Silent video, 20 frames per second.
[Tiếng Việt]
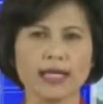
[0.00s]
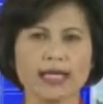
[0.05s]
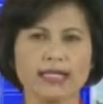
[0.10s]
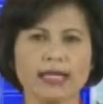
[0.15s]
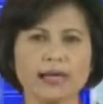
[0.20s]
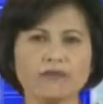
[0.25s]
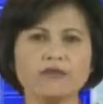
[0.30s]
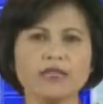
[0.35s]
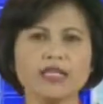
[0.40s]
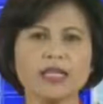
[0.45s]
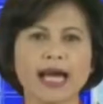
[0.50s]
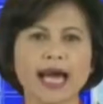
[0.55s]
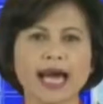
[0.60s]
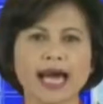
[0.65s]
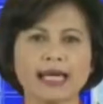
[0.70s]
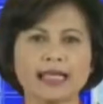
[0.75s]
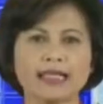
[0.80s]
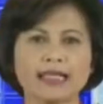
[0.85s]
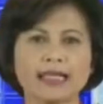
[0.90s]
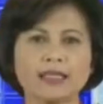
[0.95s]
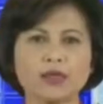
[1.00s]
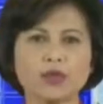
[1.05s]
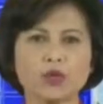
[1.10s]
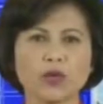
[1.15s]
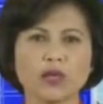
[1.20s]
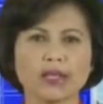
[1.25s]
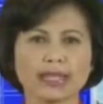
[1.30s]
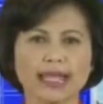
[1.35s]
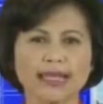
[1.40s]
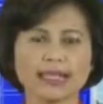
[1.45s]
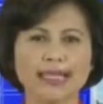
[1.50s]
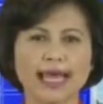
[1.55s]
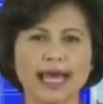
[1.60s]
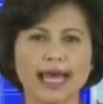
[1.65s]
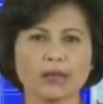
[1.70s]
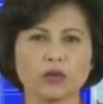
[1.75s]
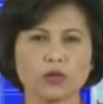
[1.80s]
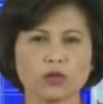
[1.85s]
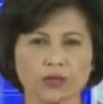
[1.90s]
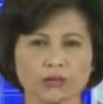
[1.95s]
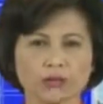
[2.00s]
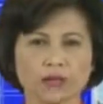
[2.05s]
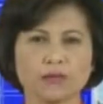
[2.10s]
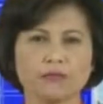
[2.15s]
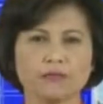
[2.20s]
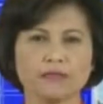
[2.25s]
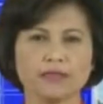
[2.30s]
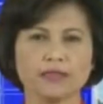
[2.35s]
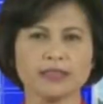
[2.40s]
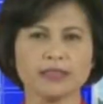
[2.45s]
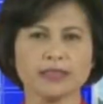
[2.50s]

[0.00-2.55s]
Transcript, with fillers: làm phương hại đến quyền tác giả của tác phẩm.